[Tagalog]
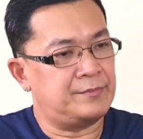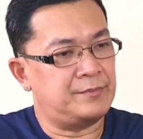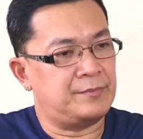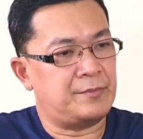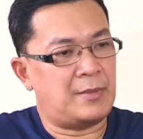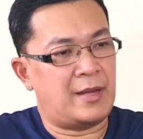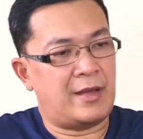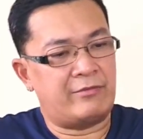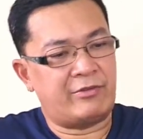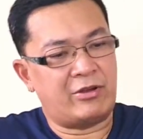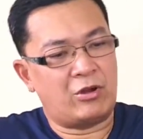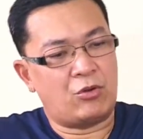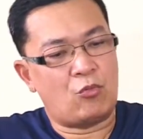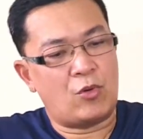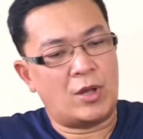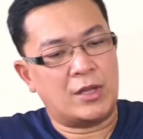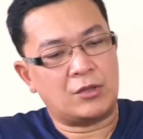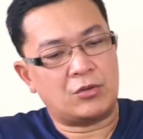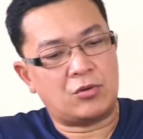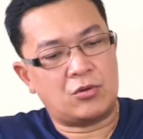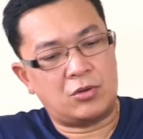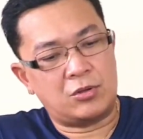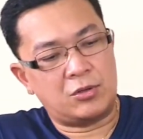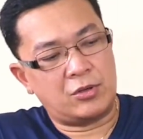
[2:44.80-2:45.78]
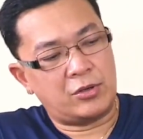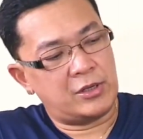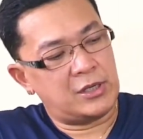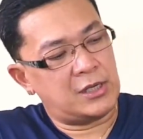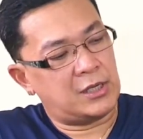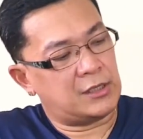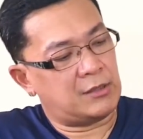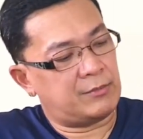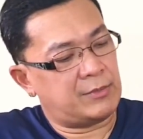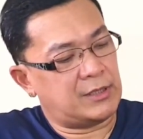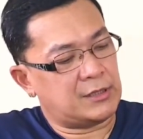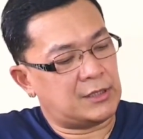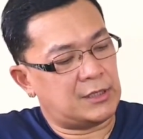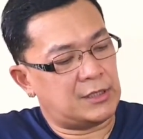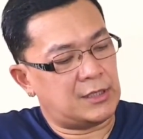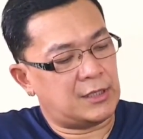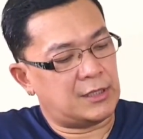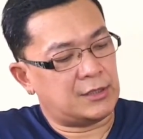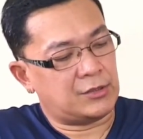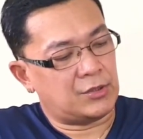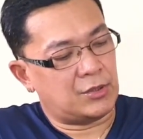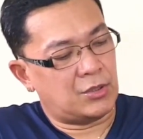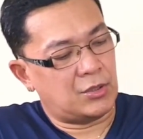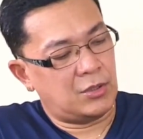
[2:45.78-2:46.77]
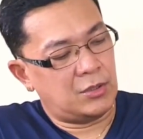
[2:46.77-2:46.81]
Parang one color lang naman
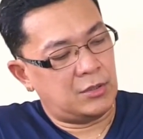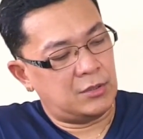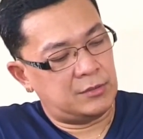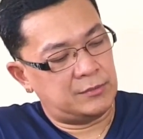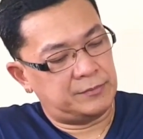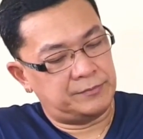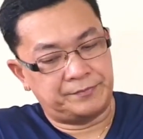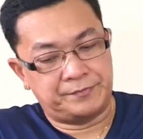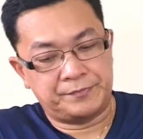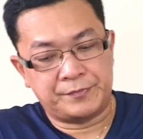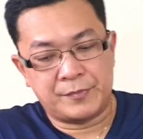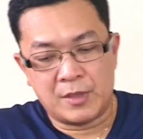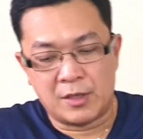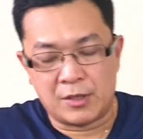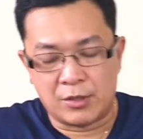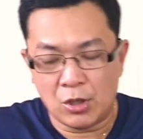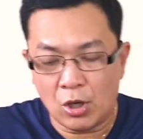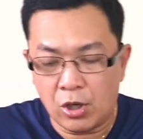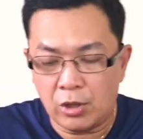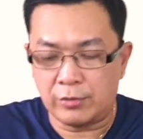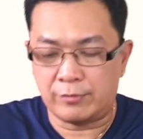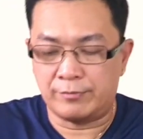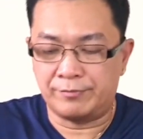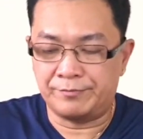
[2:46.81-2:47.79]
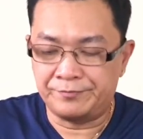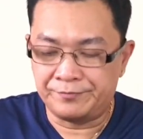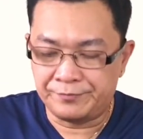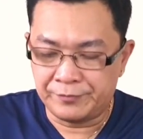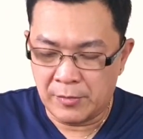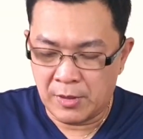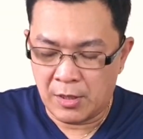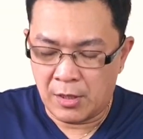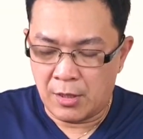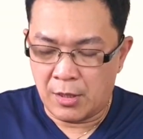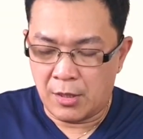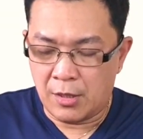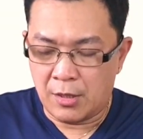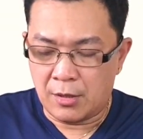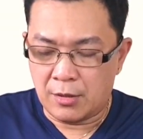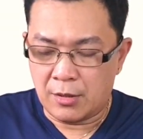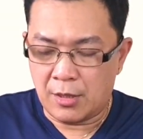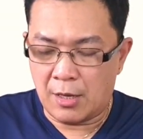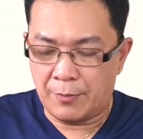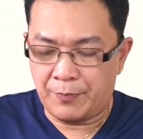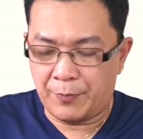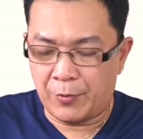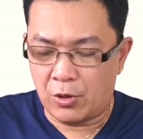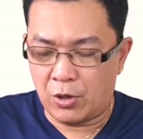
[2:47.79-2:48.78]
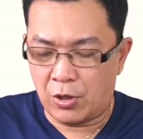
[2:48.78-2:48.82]
talaga to. Yun.
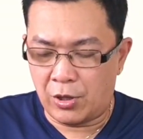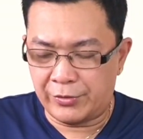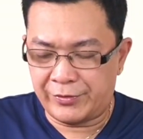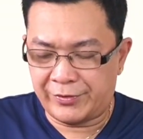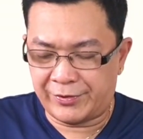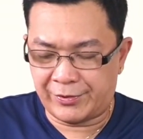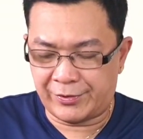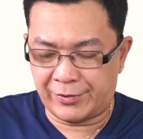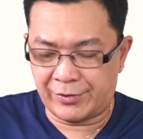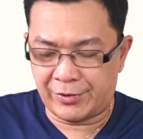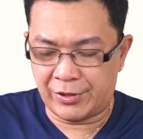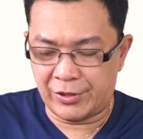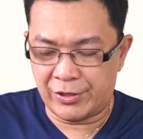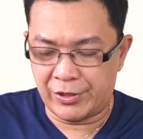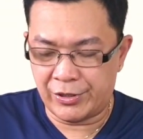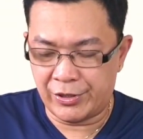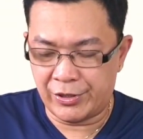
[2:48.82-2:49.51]
Tapos